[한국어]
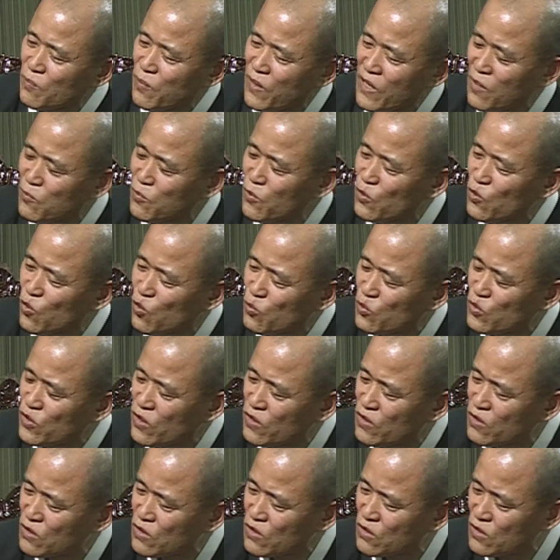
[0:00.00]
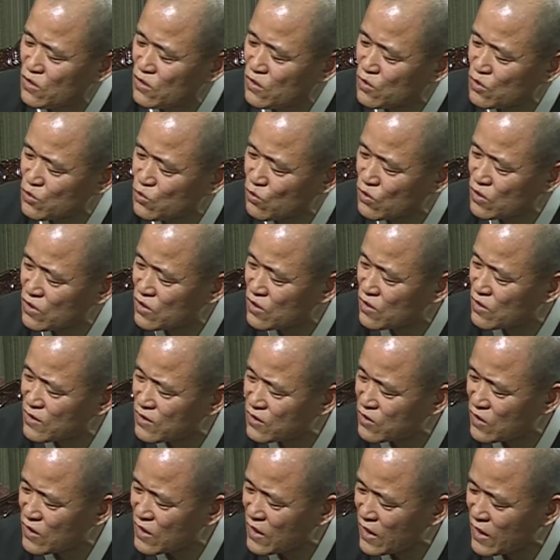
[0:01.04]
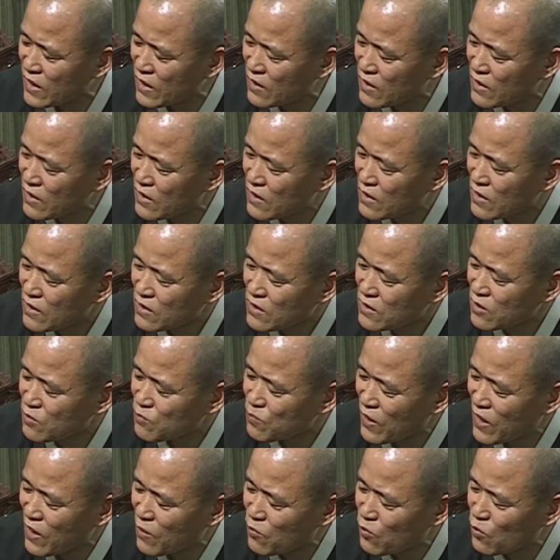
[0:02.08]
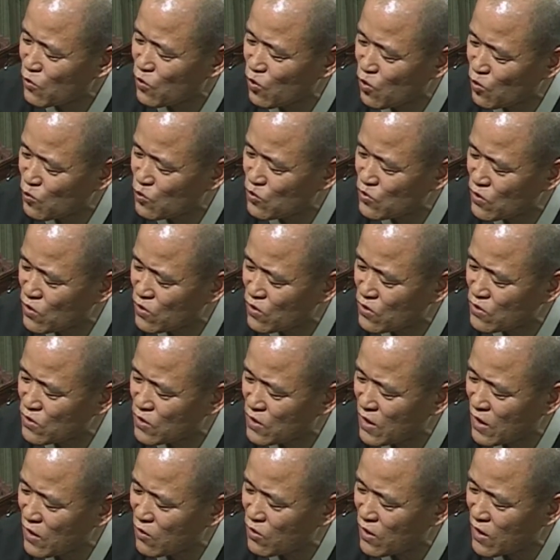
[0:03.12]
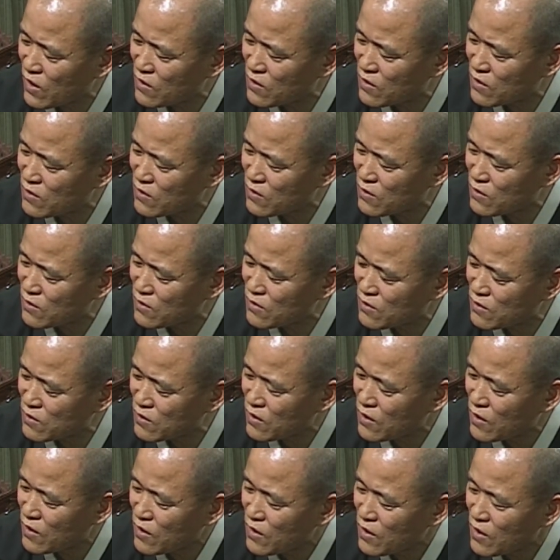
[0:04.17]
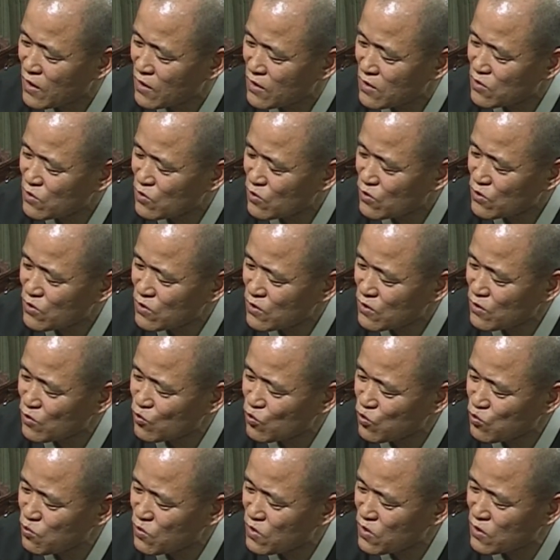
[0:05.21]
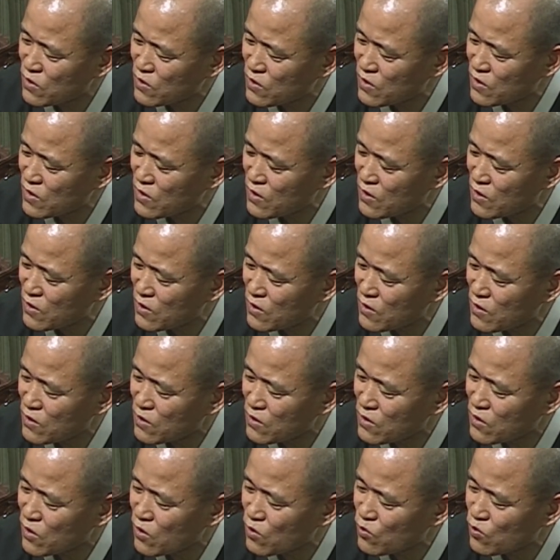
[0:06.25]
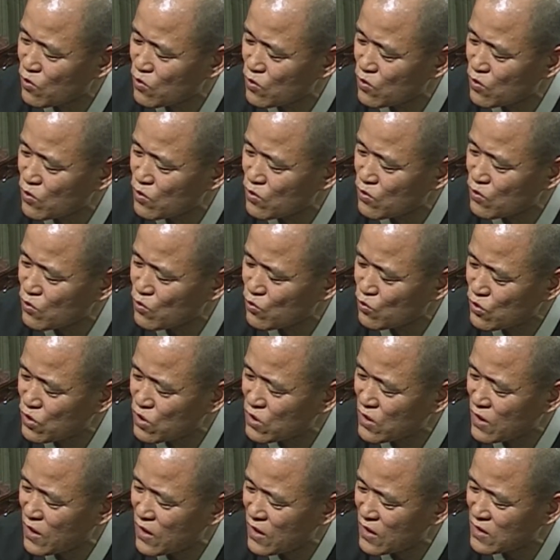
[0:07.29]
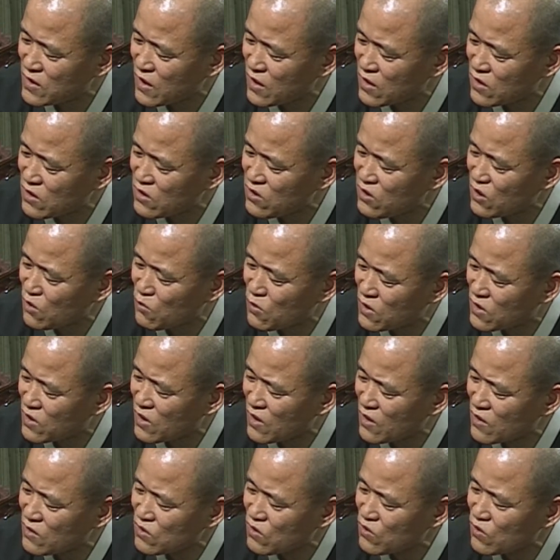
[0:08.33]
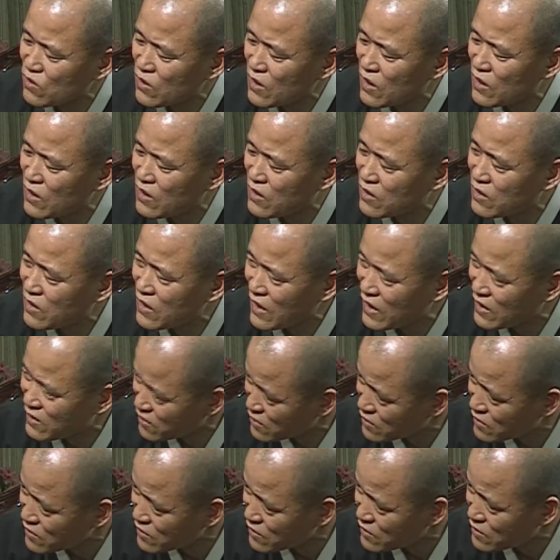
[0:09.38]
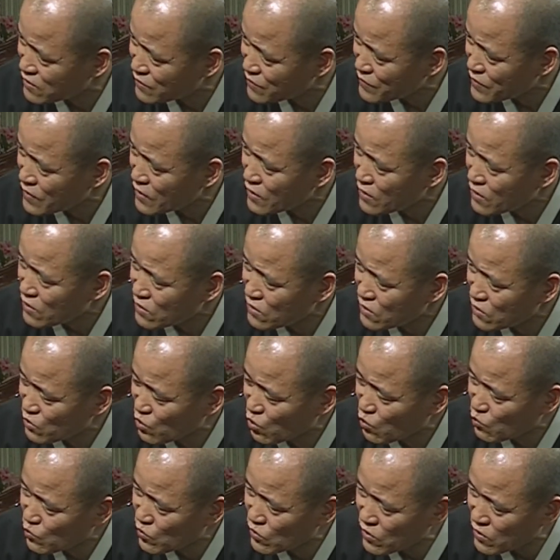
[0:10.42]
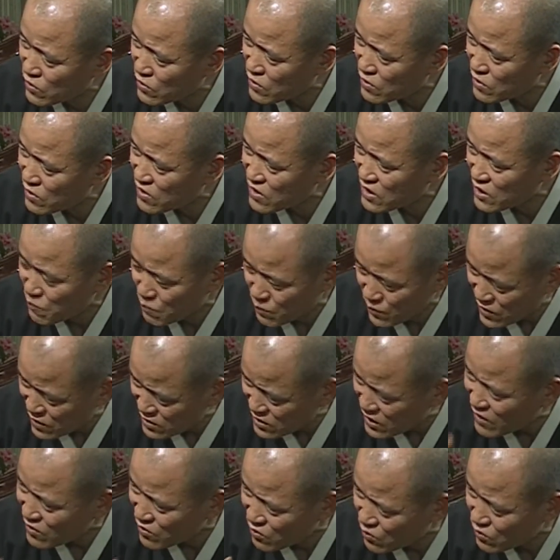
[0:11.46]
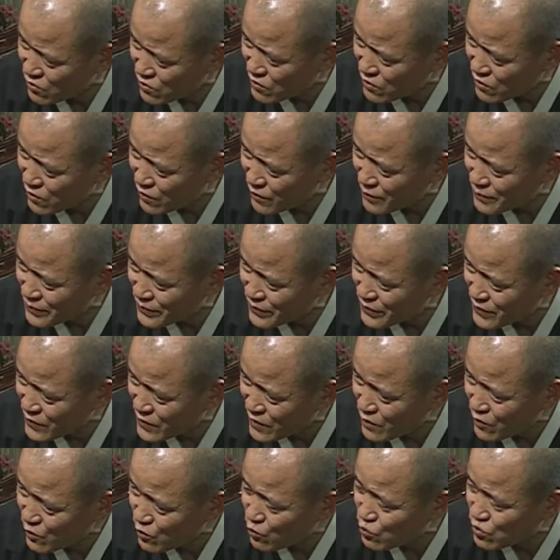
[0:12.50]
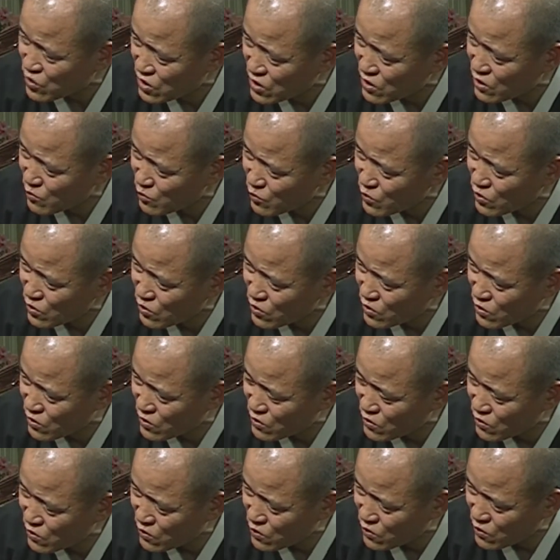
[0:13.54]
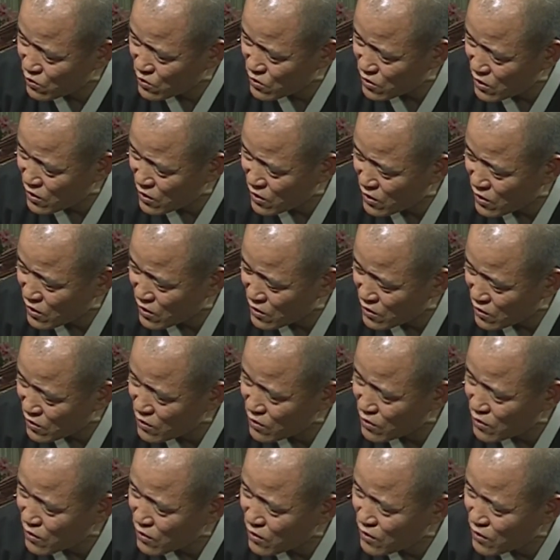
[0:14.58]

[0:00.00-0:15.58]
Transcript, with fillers: 바보 노무현이 소리 들을 적에 그 바보 노무현이라고 하는 그것은 국민들이 결국 오직하게 자기 신념에 따라서 할 일을 하는 그 노무현이를 깊게 산 거거든요. 그리고 지금도 그곳에는